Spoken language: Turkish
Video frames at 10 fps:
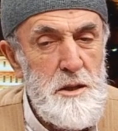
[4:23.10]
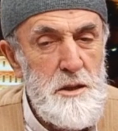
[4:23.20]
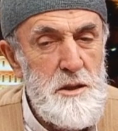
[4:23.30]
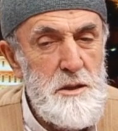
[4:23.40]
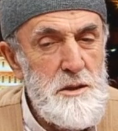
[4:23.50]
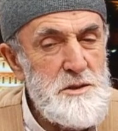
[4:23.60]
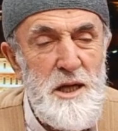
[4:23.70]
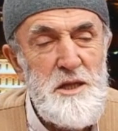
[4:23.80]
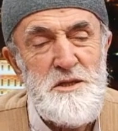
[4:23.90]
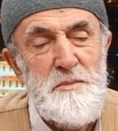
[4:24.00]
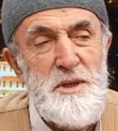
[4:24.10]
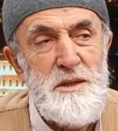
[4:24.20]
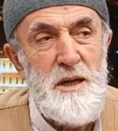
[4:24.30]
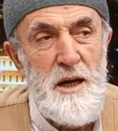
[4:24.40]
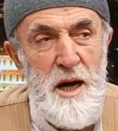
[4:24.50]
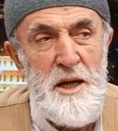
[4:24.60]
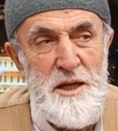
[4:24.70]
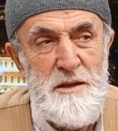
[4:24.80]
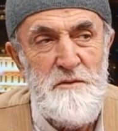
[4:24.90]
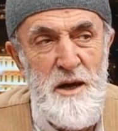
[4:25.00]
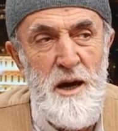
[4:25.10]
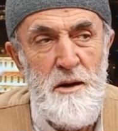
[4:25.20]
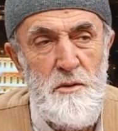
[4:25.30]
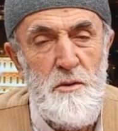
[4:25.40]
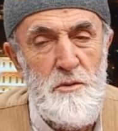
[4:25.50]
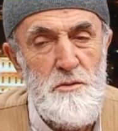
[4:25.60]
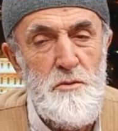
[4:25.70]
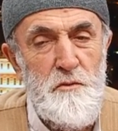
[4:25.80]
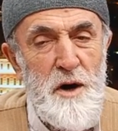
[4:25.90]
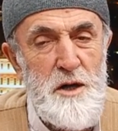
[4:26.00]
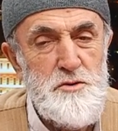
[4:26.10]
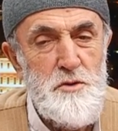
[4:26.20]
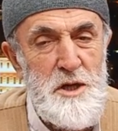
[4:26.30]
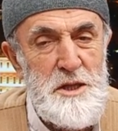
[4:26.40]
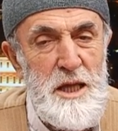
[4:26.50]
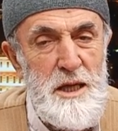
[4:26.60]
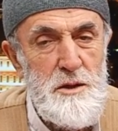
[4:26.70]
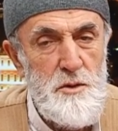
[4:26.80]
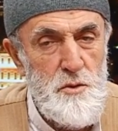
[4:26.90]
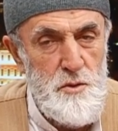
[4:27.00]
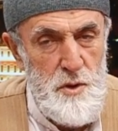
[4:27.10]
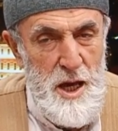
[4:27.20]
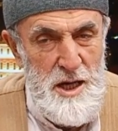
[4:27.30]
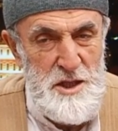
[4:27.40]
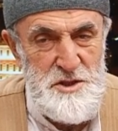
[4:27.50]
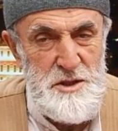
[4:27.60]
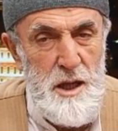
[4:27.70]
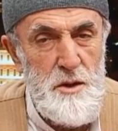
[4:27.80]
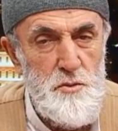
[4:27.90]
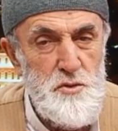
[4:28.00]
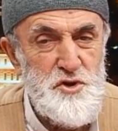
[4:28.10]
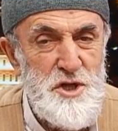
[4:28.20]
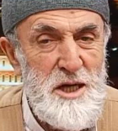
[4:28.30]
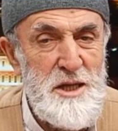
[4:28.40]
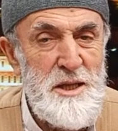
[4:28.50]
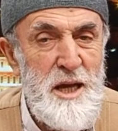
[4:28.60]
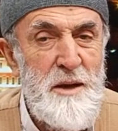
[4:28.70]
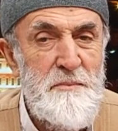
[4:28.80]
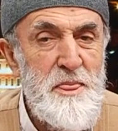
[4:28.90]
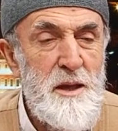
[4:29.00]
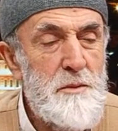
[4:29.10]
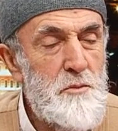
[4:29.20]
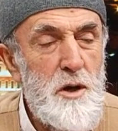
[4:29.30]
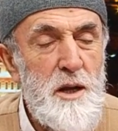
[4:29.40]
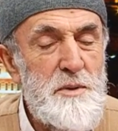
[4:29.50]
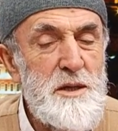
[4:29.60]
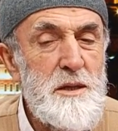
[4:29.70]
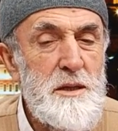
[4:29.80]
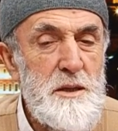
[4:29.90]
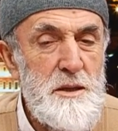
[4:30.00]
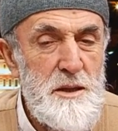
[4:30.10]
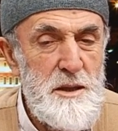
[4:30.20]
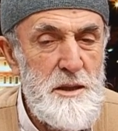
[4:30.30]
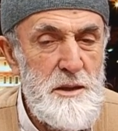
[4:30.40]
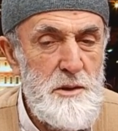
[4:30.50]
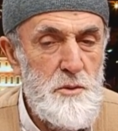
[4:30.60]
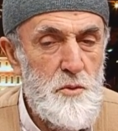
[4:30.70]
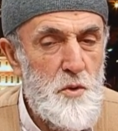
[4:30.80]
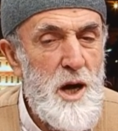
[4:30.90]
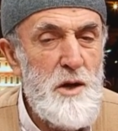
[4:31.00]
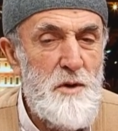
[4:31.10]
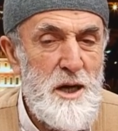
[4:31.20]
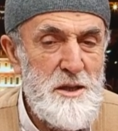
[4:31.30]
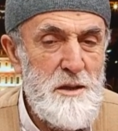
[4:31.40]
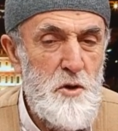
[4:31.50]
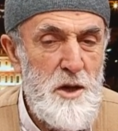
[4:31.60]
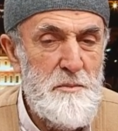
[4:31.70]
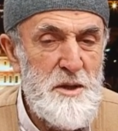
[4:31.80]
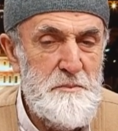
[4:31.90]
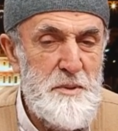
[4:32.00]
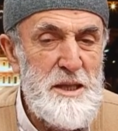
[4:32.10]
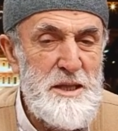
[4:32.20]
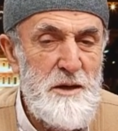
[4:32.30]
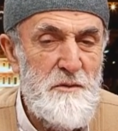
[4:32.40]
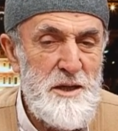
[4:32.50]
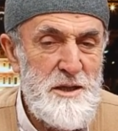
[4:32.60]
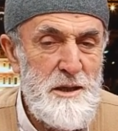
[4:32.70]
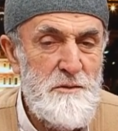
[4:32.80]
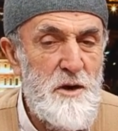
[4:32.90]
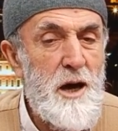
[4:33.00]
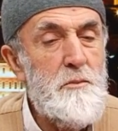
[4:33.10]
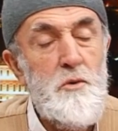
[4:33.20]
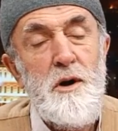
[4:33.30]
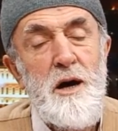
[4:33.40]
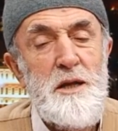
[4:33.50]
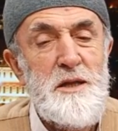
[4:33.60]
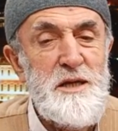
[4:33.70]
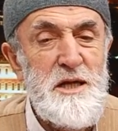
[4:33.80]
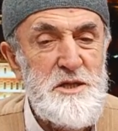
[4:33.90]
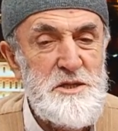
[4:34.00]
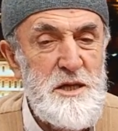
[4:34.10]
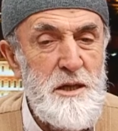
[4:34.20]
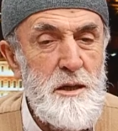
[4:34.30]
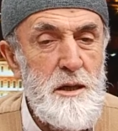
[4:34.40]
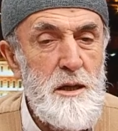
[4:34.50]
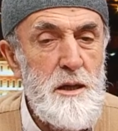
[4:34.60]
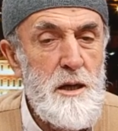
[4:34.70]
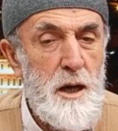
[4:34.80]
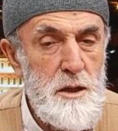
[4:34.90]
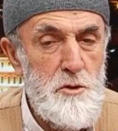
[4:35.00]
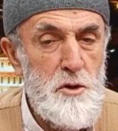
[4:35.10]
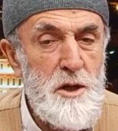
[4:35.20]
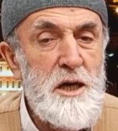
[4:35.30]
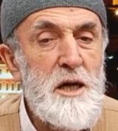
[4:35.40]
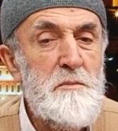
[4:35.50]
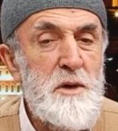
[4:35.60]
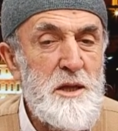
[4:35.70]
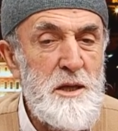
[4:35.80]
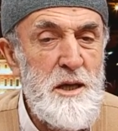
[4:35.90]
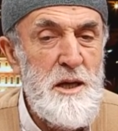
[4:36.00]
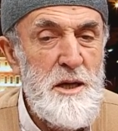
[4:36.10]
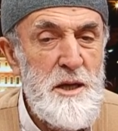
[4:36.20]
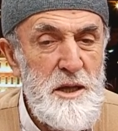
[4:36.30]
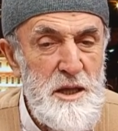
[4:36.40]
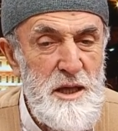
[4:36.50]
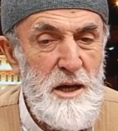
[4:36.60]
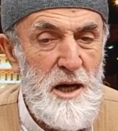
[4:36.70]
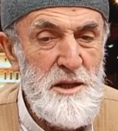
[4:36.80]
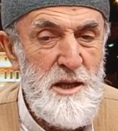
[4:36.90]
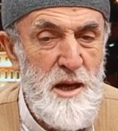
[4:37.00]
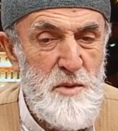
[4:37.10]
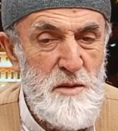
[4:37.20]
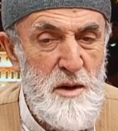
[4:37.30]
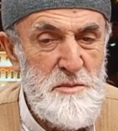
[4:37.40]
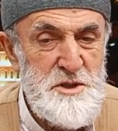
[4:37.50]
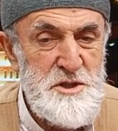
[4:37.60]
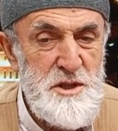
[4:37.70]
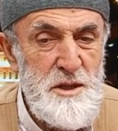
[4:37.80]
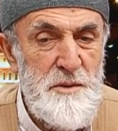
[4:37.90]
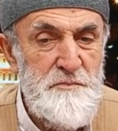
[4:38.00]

e, sadece bir ayet veya o ufak sure değil, en azından üç yerinde böyle bir e, uyarı vardır, böyle bir bildiri vardır. Veya bu Kadir gecesinin kaderinin kıymetini iyi anlayabilmemiz için